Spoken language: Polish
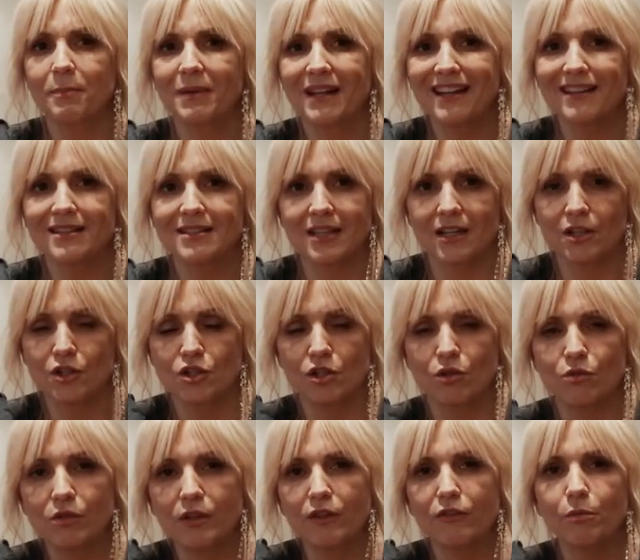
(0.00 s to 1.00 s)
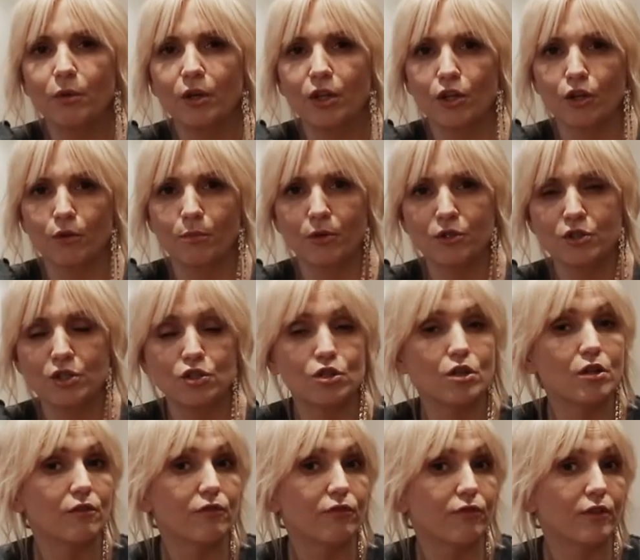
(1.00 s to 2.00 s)
praca, szczególnie w mojej robocie,
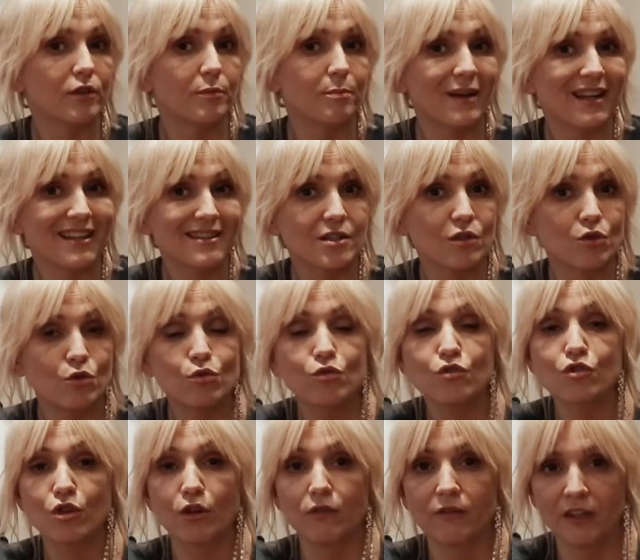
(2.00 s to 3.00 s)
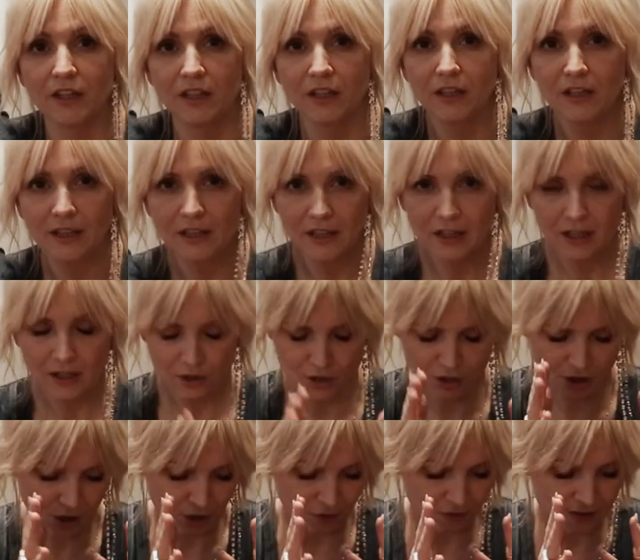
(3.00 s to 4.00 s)
czyli w pracy newsowej,
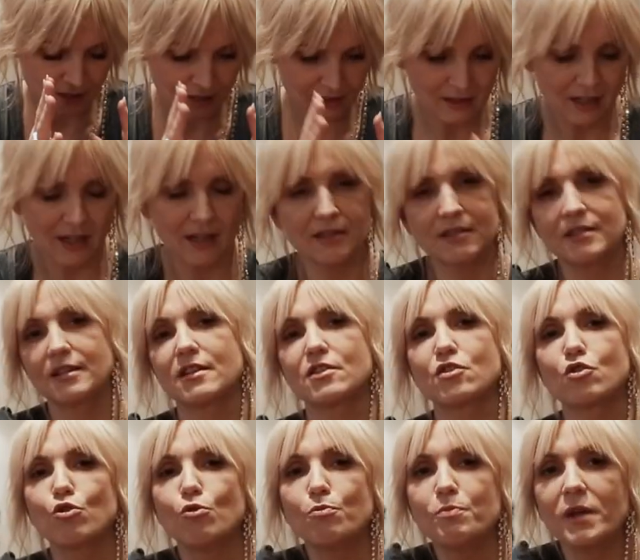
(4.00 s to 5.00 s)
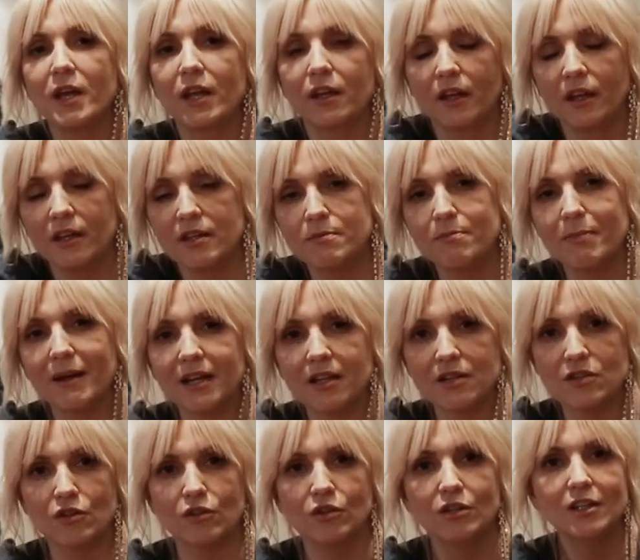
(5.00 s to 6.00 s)
gdzie koncentracja, skupienie jest
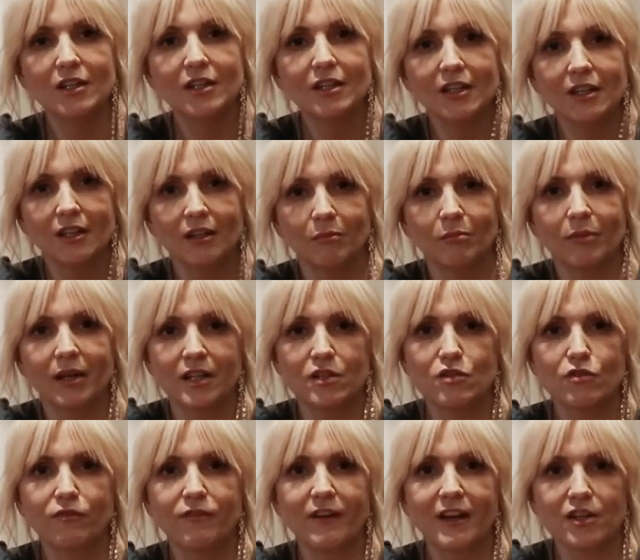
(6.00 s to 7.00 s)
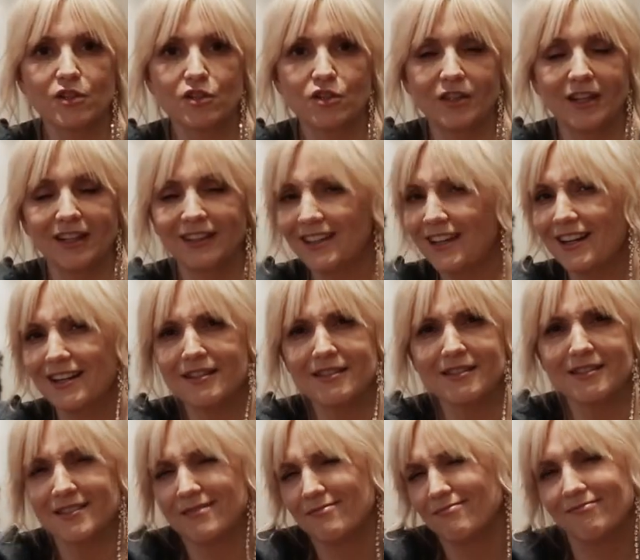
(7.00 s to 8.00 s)
bardzo, bardzo ważna.
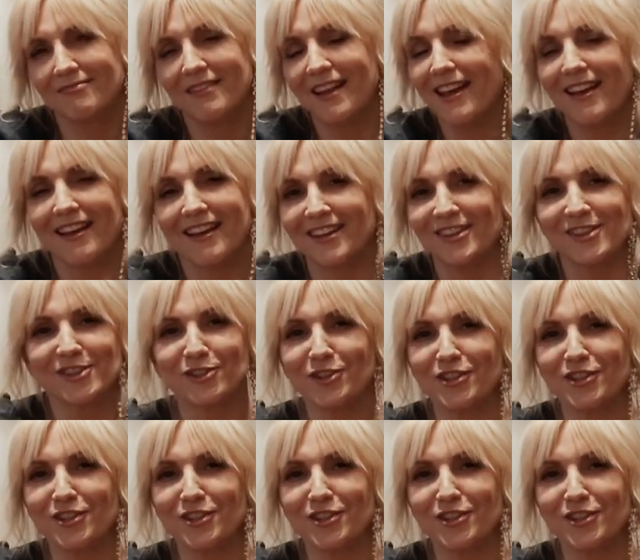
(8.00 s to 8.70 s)
Teraz nie, no